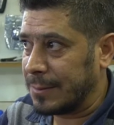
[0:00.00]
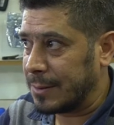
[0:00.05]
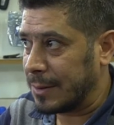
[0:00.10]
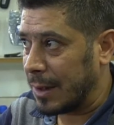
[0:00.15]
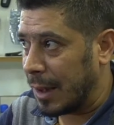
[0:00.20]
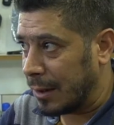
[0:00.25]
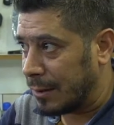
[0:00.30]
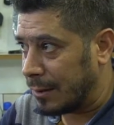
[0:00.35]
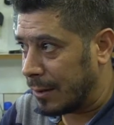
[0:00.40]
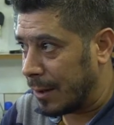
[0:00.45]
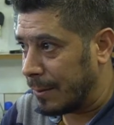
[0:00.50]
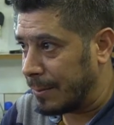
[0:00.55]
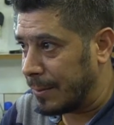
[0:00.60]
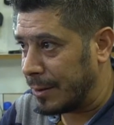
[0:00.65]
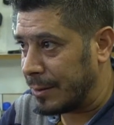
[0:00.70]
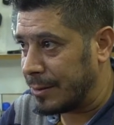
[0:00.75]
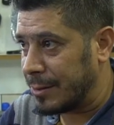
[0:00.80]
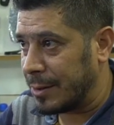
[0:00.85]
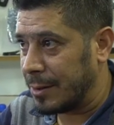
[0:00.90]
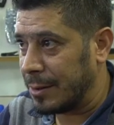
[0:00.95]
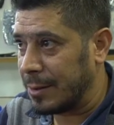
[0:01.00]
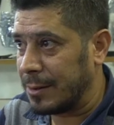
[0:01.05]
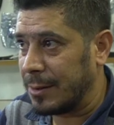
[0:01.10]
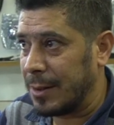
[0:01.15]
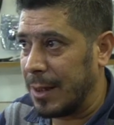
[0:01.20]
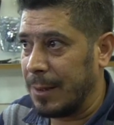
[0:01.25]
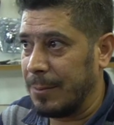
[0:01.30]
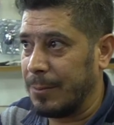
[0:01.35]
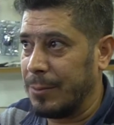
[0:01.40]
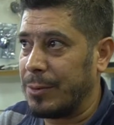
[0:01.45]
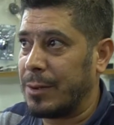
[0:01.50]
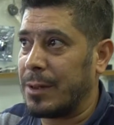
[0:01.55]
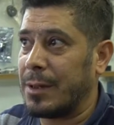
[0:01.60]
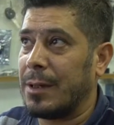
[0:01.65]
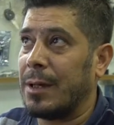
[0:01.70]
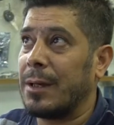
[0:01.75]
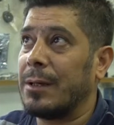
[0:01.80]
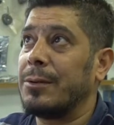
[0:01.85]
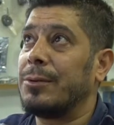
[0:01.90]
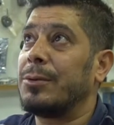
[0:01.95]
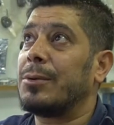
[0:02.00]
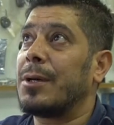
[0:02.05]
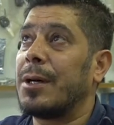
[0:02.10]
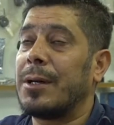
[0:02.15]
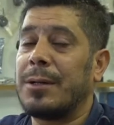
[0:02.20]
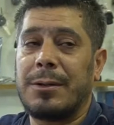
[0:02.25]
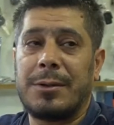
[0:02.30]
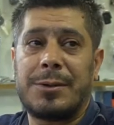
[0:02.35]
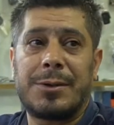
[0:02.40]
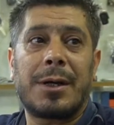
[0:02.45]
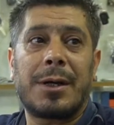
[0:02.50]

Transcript: saat tamirciliğinde bu kiranın dükkanı